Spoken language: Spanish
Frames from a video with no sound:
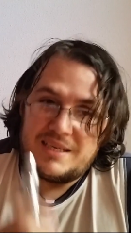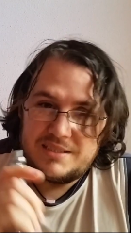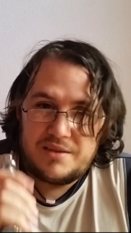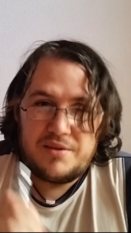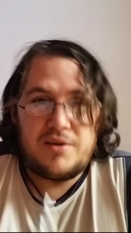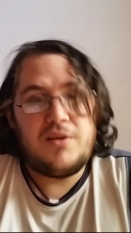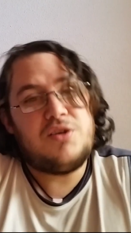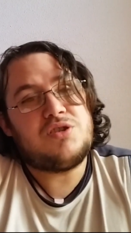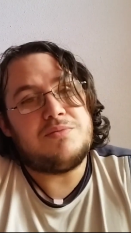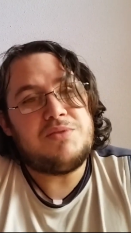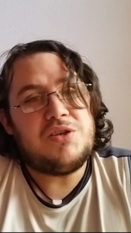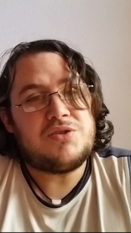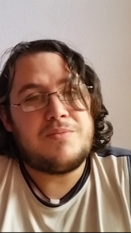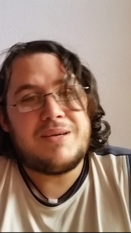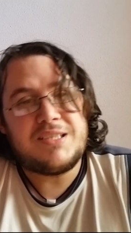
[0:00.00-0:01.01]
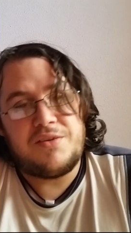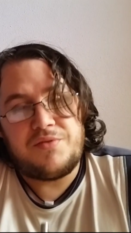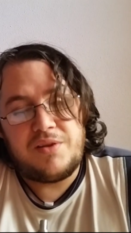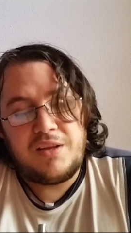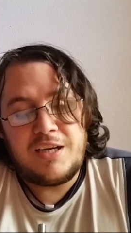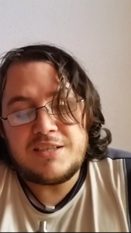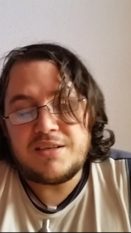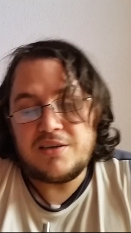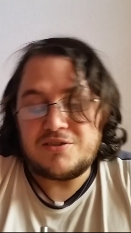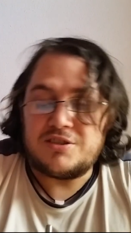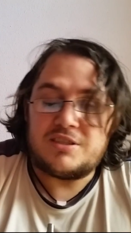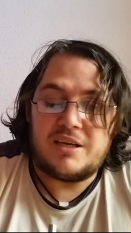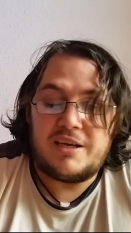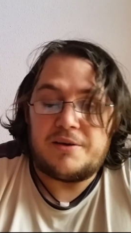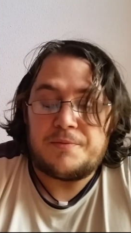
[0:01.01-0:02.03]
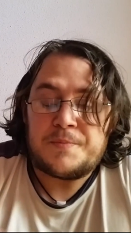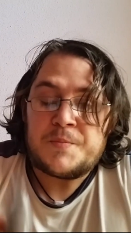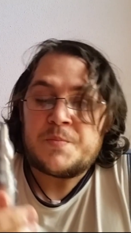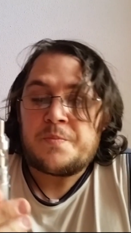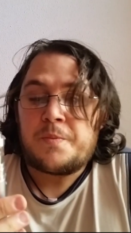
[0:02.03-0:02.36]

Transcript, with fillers: Las de 0,2 ohmios son más difíciles de conseguir.